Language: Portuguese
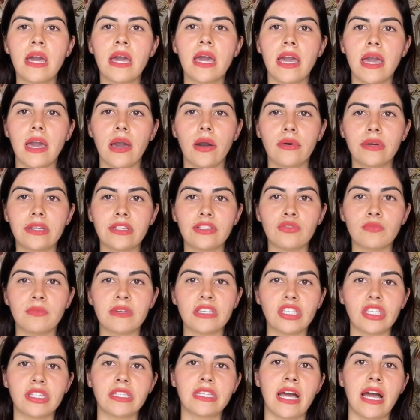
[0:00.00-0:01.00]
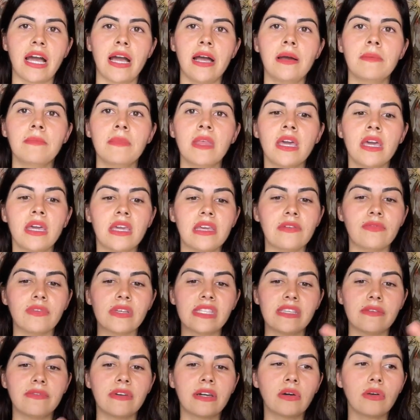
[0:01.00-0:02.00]
é a hora de meditar, e
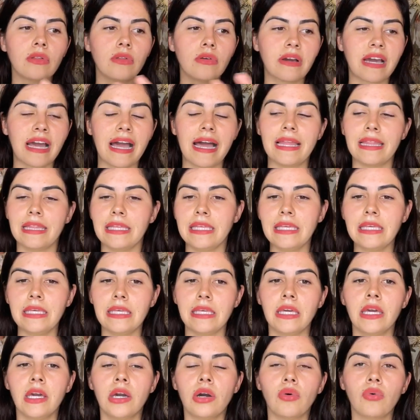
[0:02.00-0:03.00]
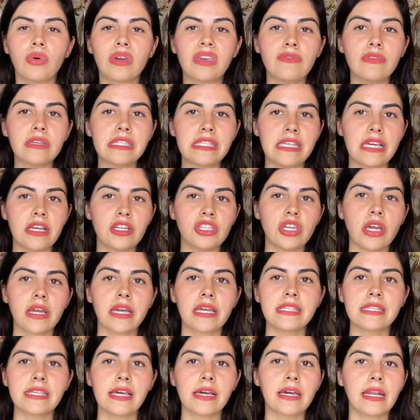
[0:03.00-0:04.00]
você vai colocar ali o que você achar que
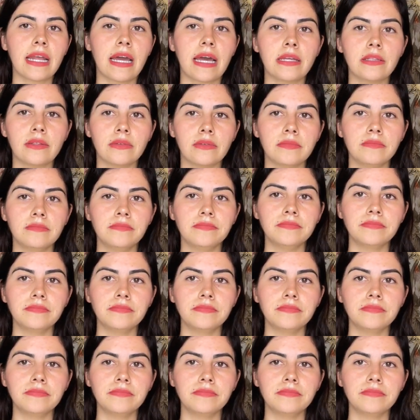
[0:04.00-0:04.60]
é sagrado.